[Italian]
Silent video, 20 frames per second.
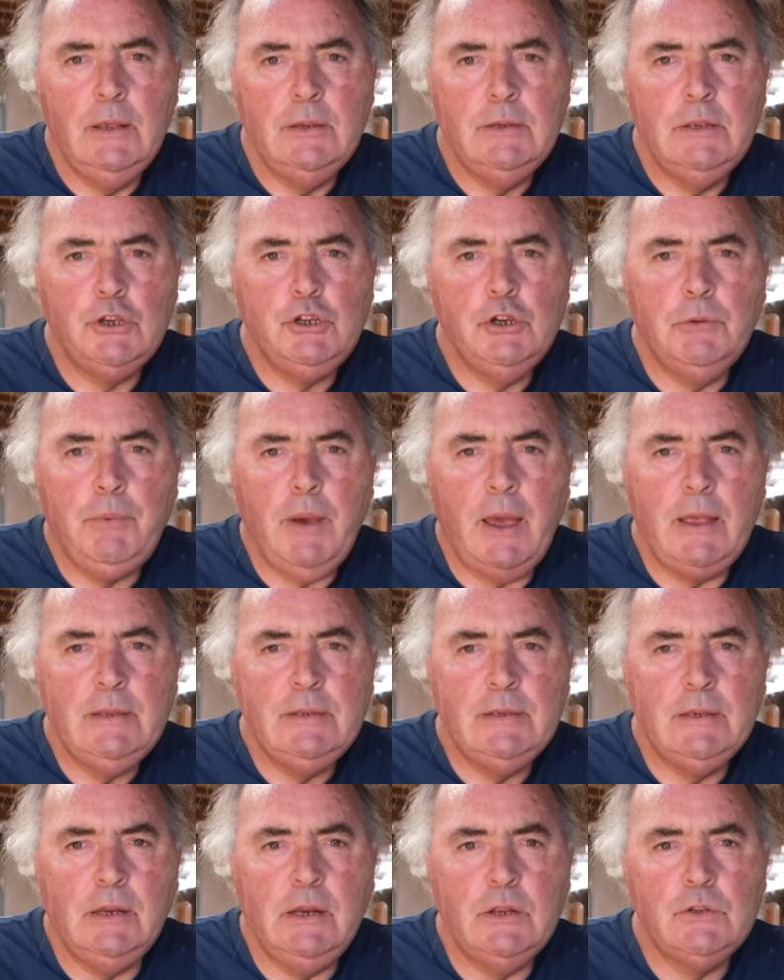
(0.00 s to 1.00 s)
Se ci
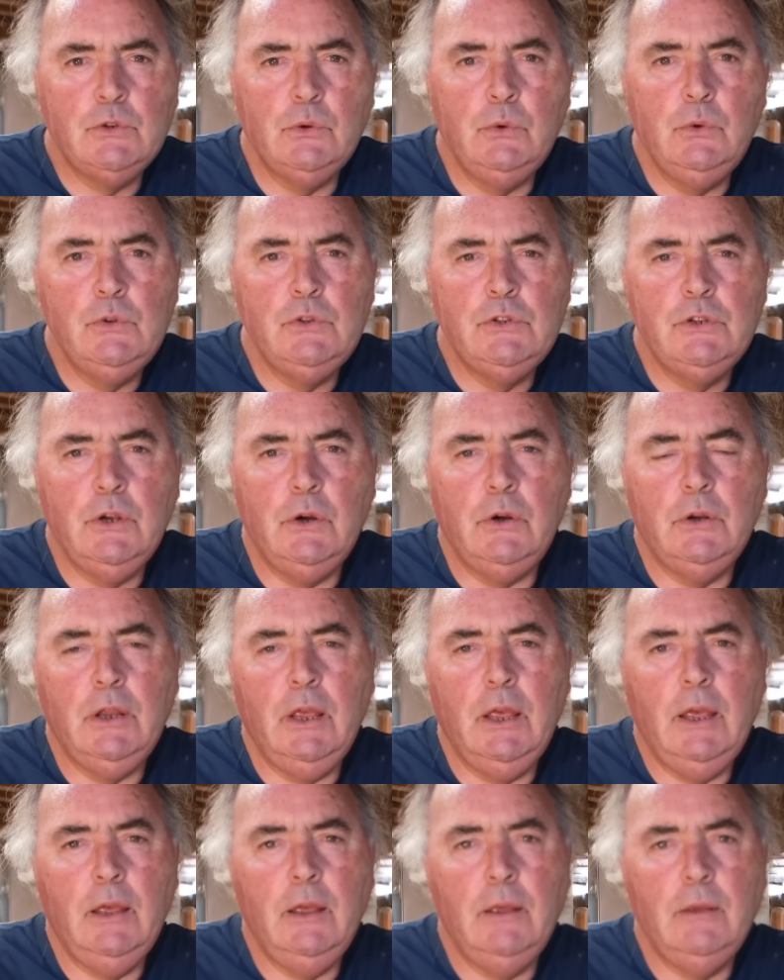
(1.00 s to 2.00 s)
pensi, le
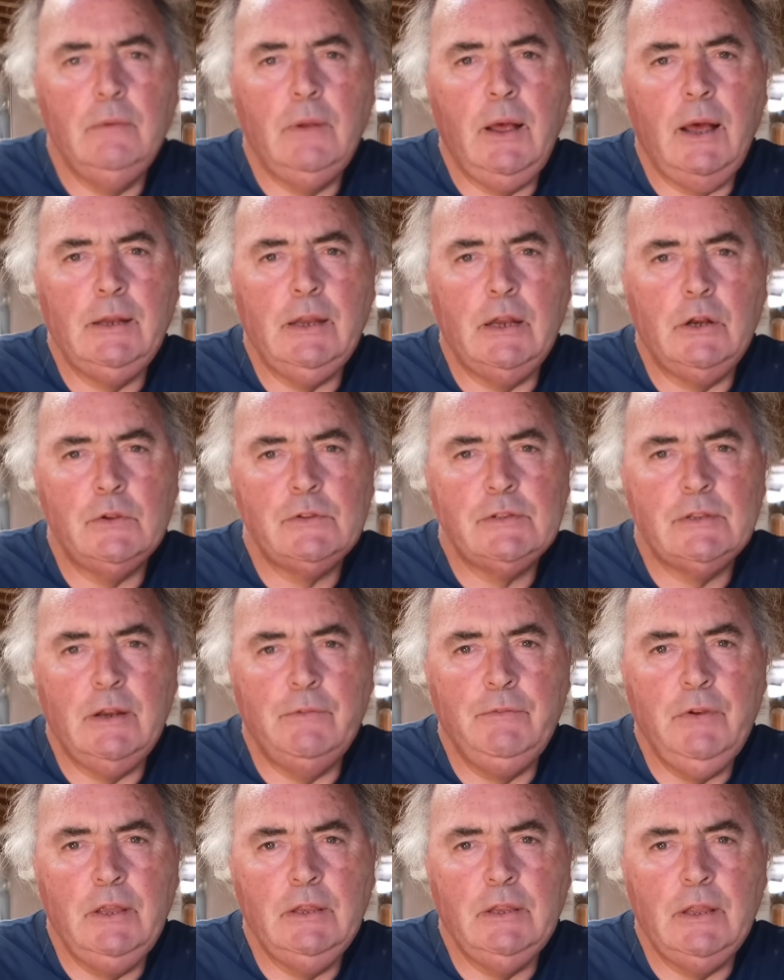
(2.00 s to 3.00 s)
soluzioni alla nostra
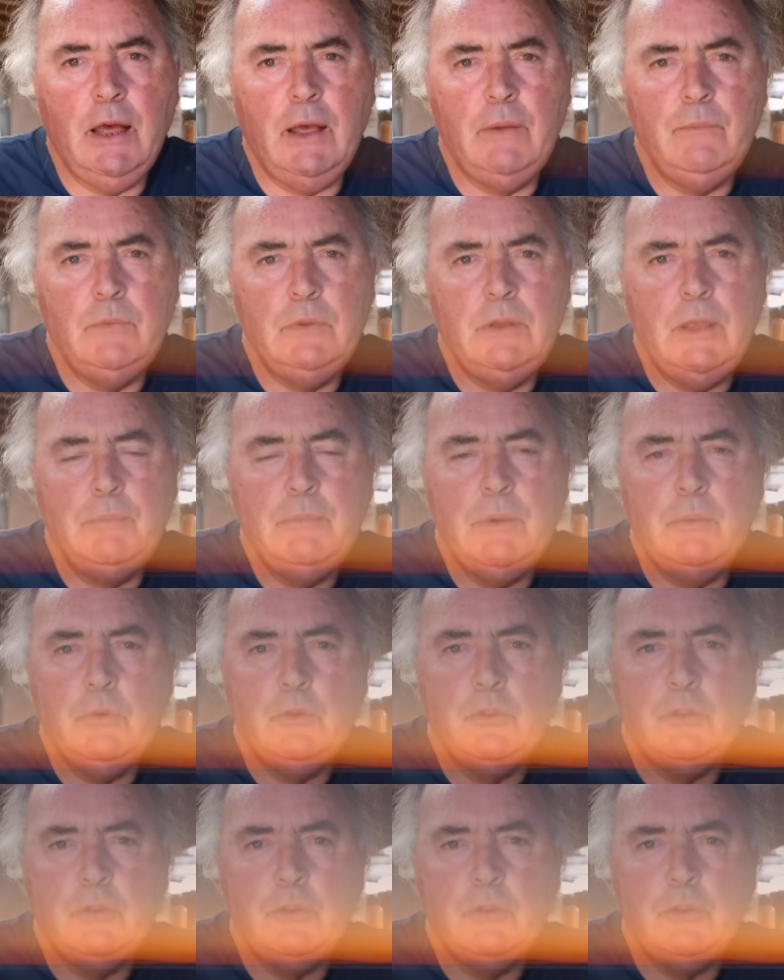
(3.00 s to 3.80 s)
vita le abbiamo